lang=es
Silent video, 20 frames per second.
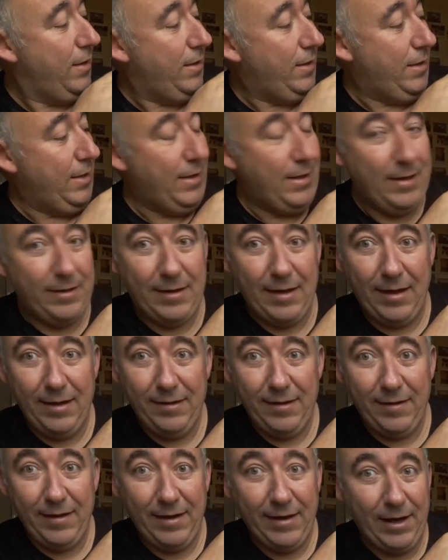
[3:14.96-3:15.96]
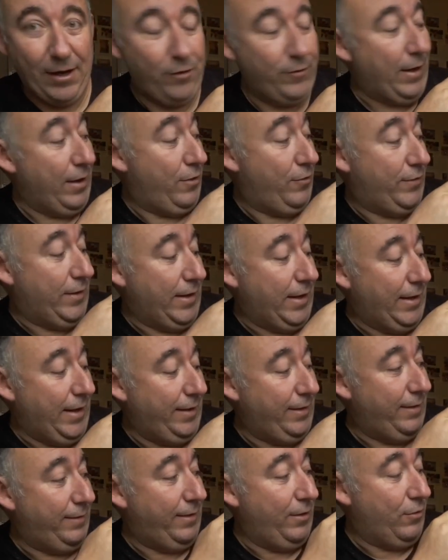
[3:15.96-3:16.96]
y esta gente tiene que rotar, no sacaría
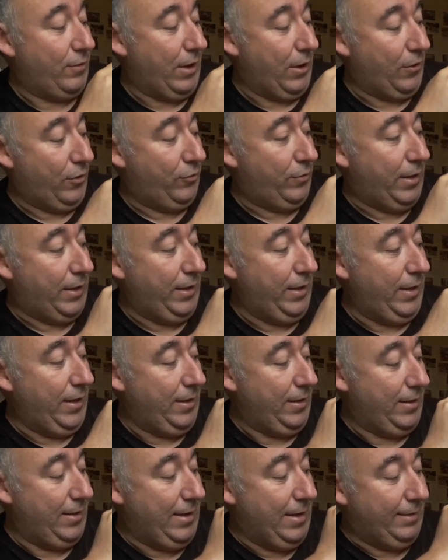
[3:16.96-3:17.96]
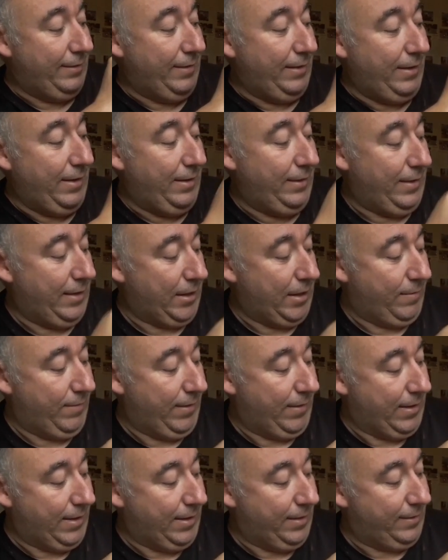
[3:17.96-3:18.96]
este, sino que rotaría y el siguiente que
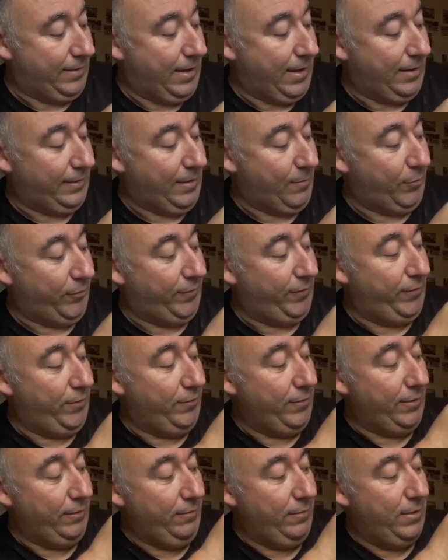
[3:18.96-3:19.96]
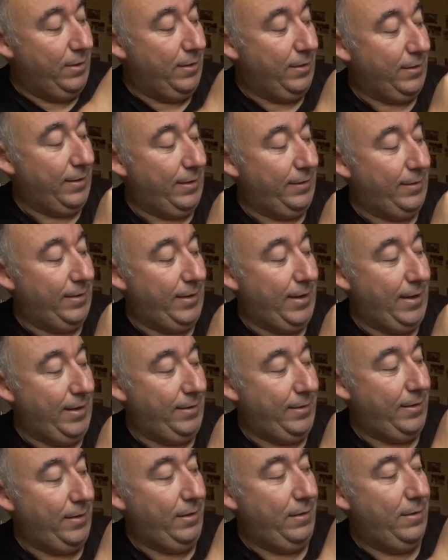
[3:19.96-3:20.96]
venga a esta posición sería
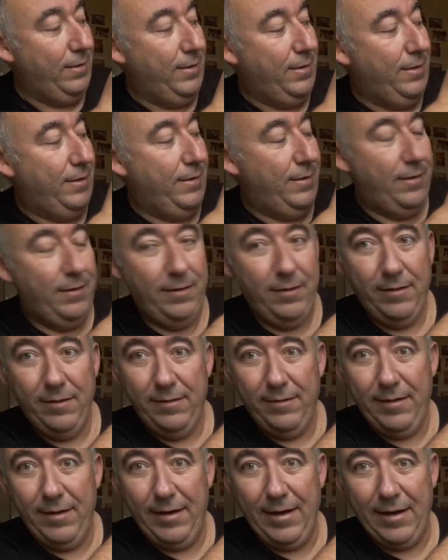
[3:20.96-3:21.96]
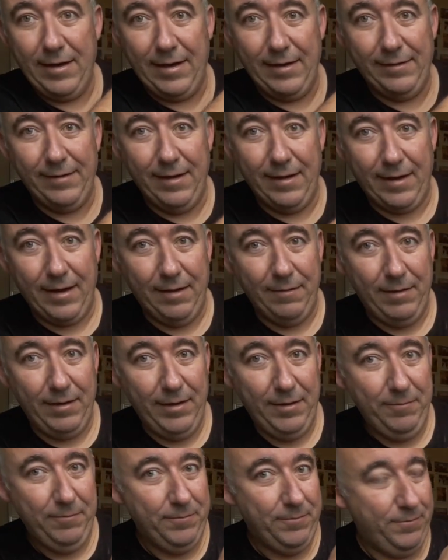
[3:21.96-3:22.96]
este, sería el que saca,
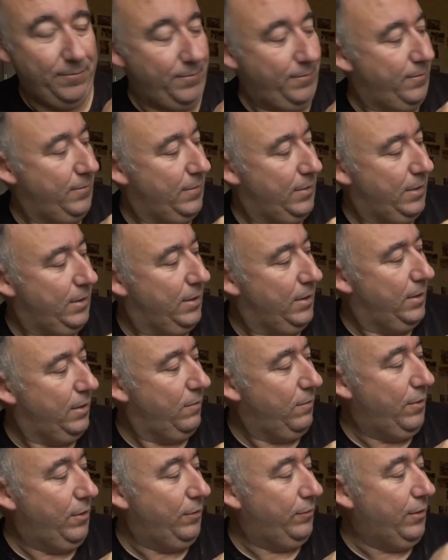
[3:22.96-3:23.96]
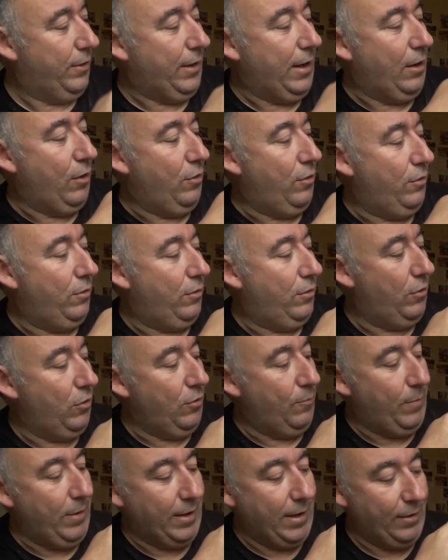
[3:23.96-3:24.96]
¿vale? Bueno, eso ahora lo,
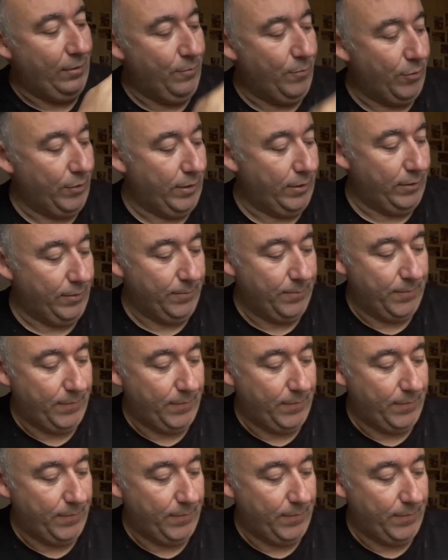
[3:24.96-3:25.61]
explicaré un poquito.